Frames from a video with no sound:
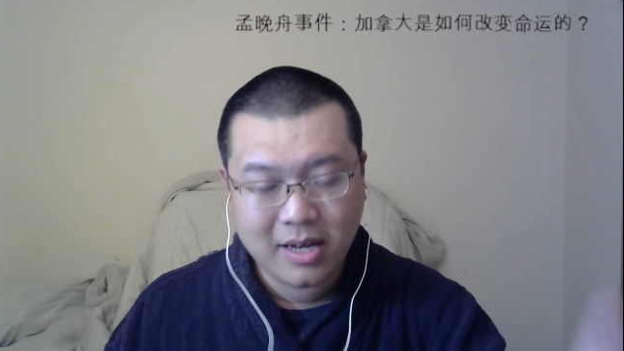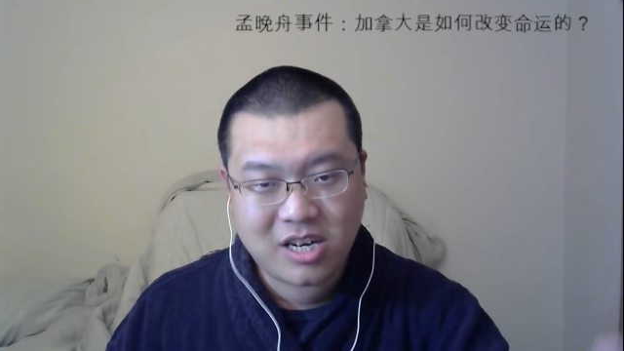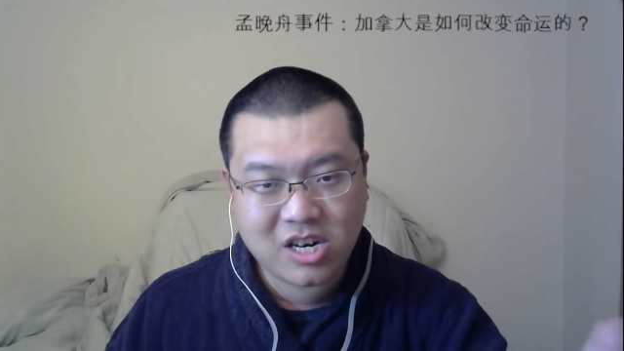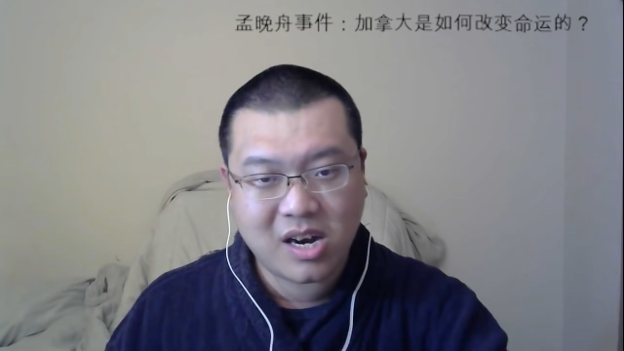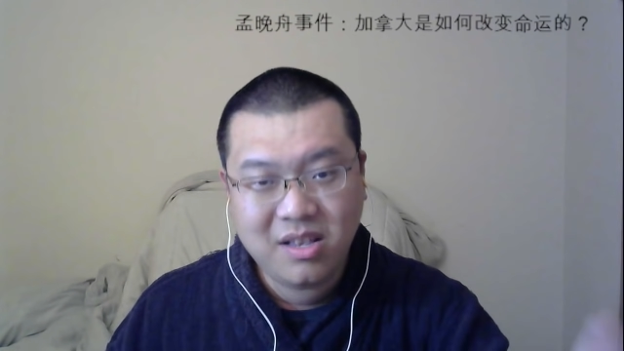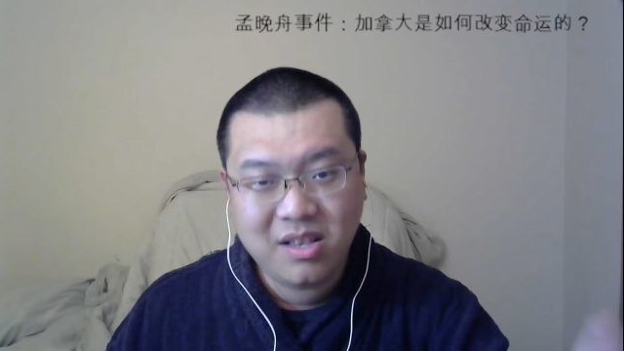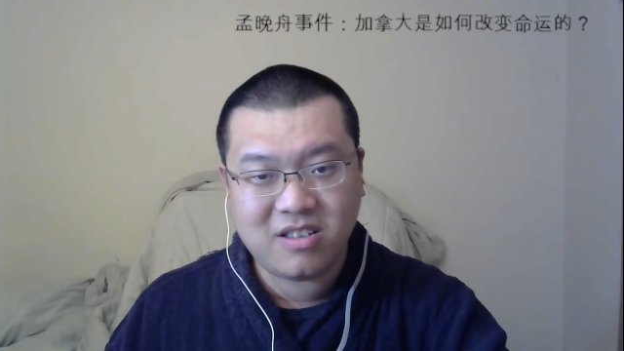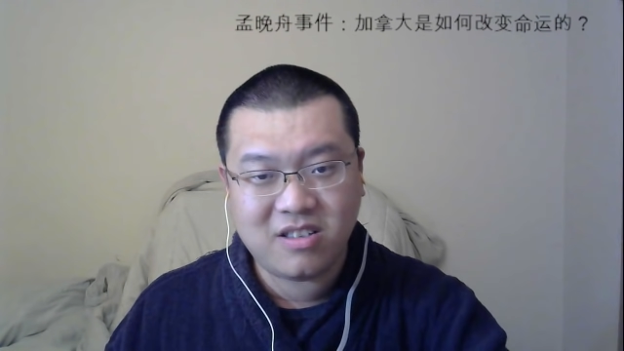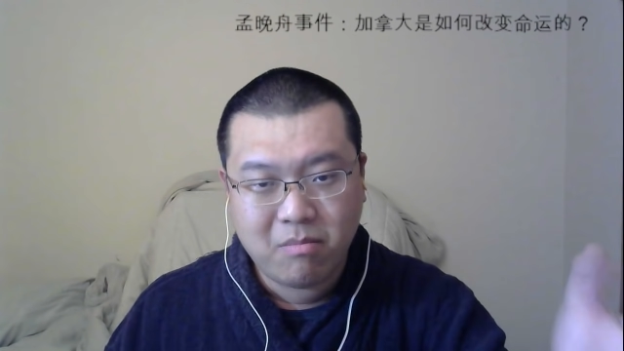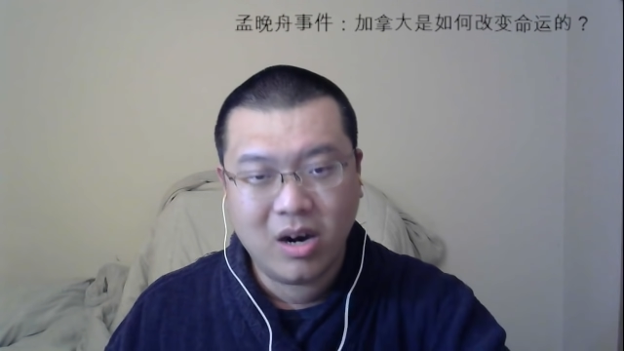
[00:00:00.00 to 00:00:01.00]
是跟自
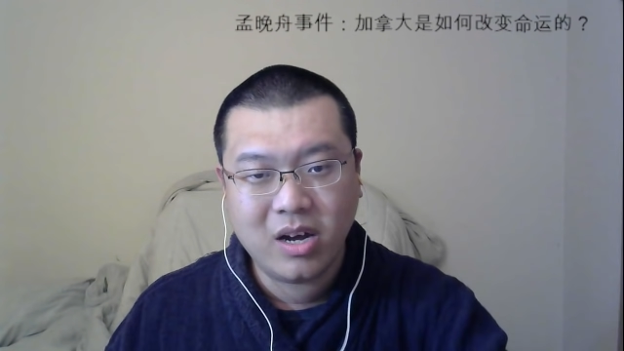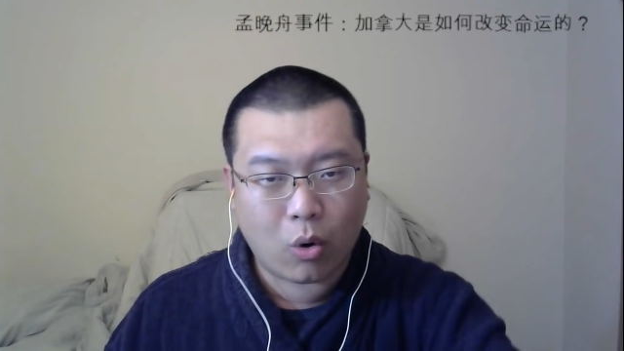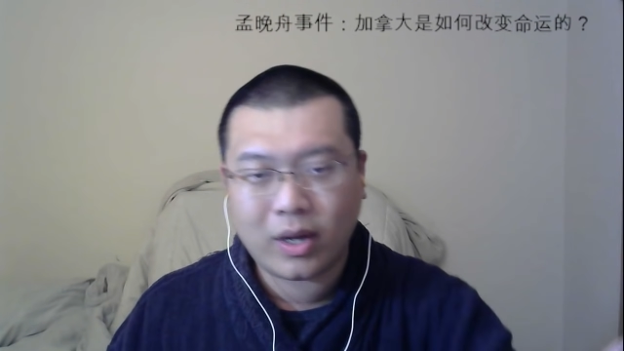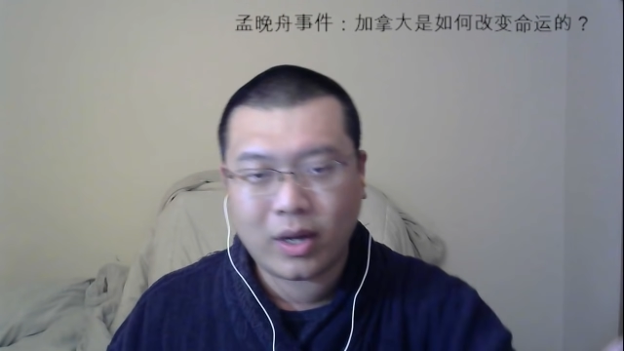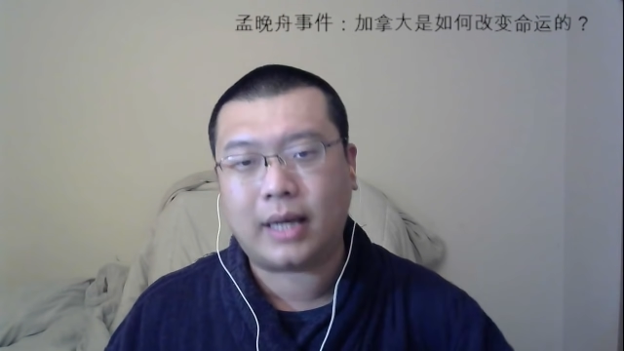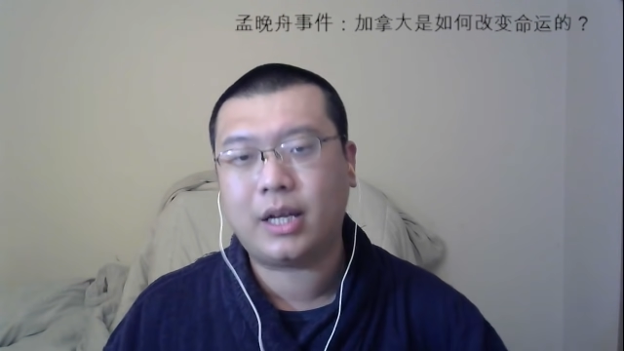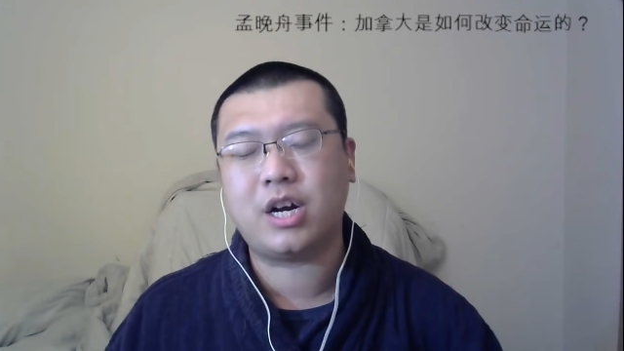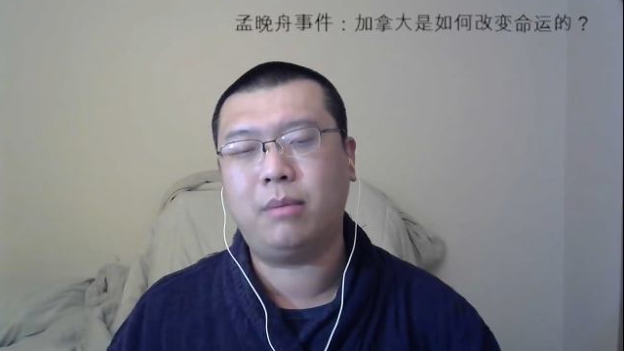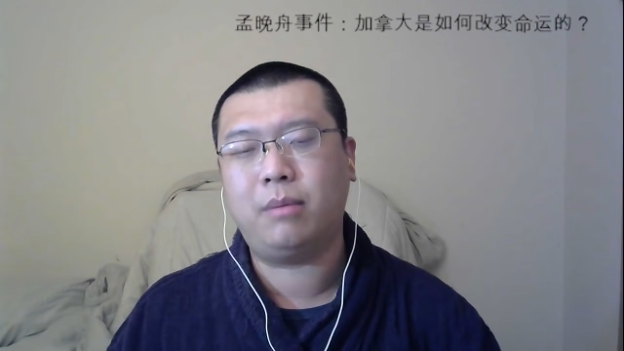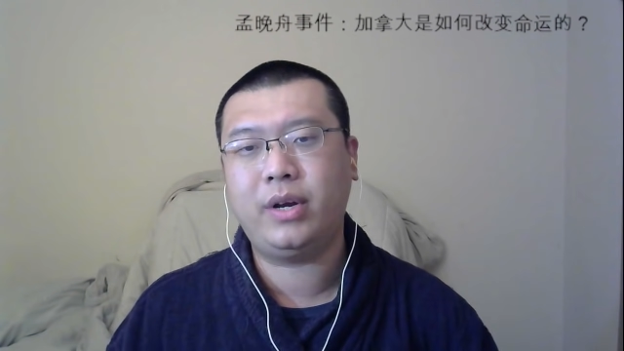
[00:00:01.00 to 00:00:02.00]
己盟友也打了一
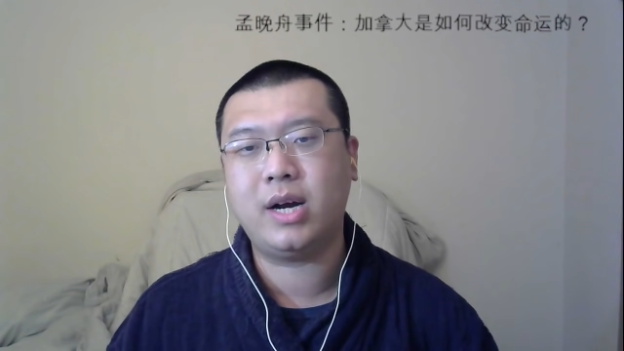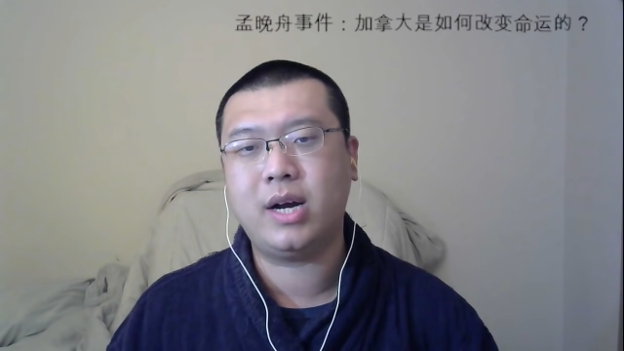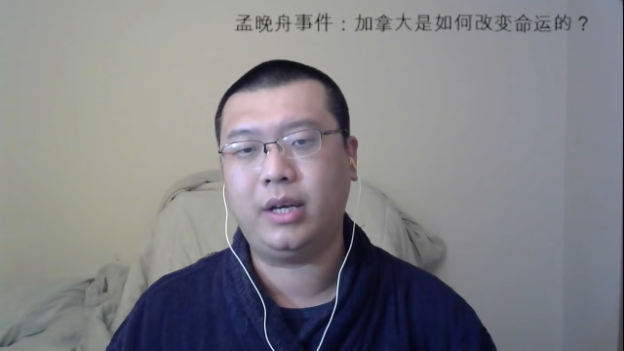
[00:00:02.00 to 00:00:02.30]
场贸易战呢，